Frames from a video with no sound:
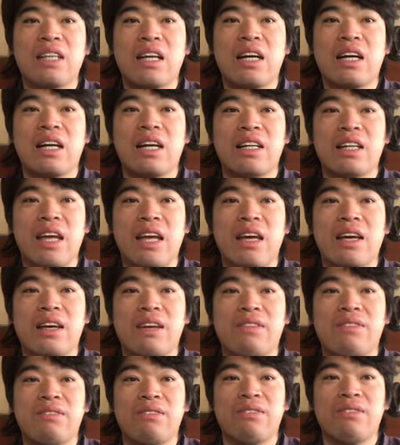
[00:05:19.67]
だからね
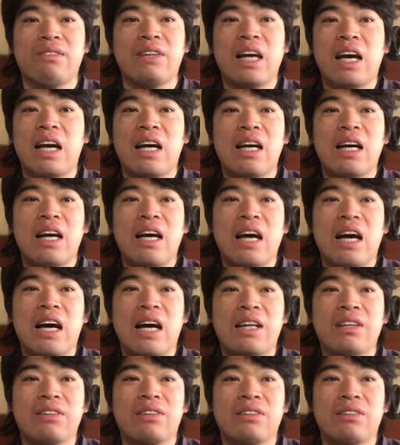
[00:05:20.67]
いや
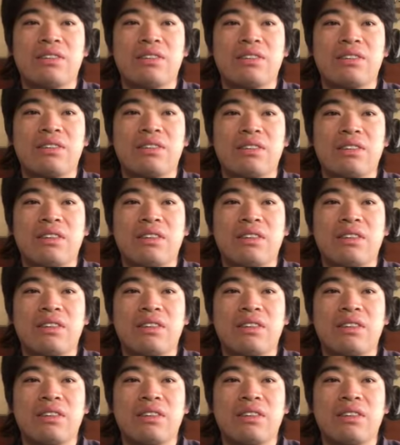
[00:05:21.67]
あの